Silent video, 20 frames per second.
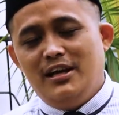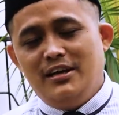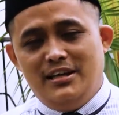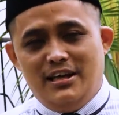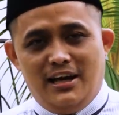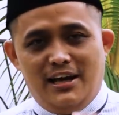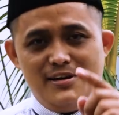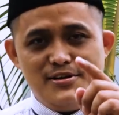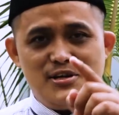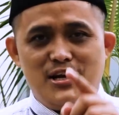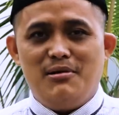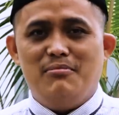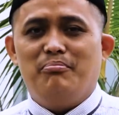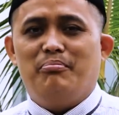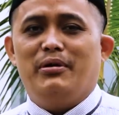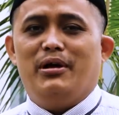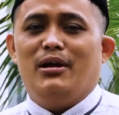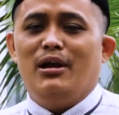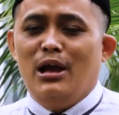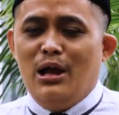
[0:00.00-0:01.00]
Jangan
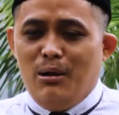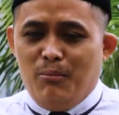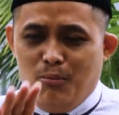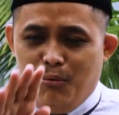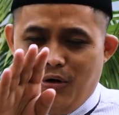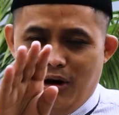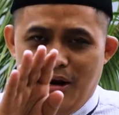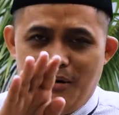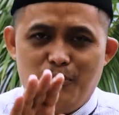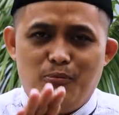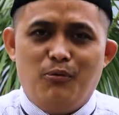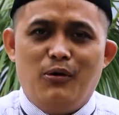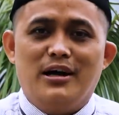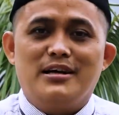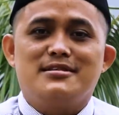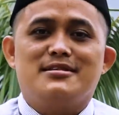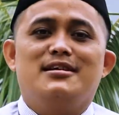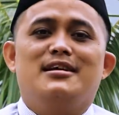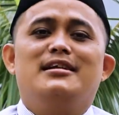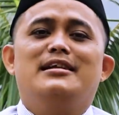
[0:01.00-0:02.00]
sampai bulan
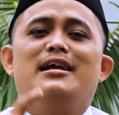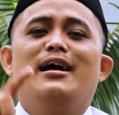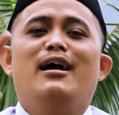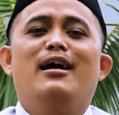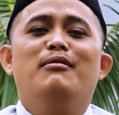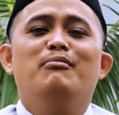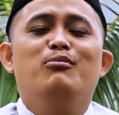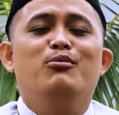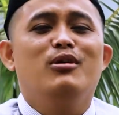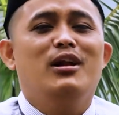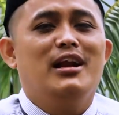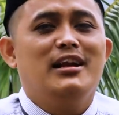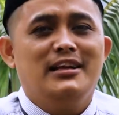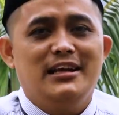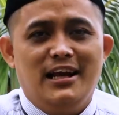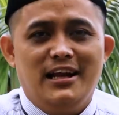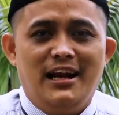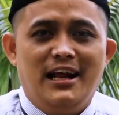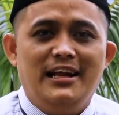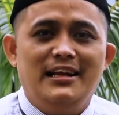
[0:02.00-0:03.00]
puasa dengan bulan
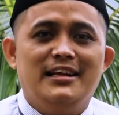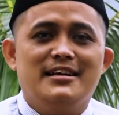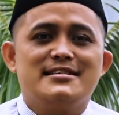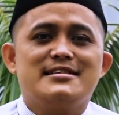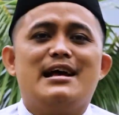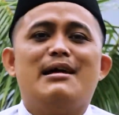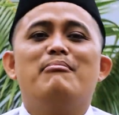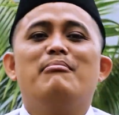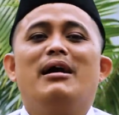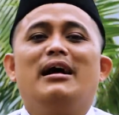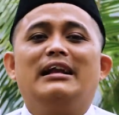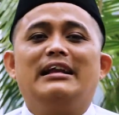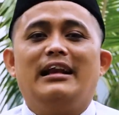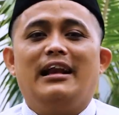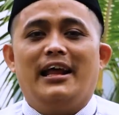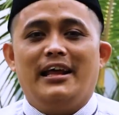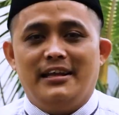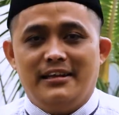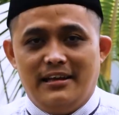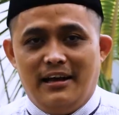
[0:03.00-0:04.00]
yang lainnya sama
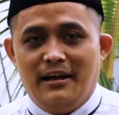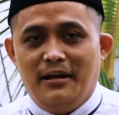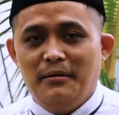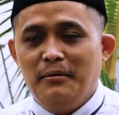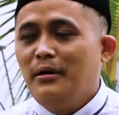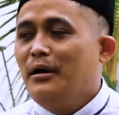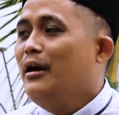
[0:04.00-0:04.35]
nilainya.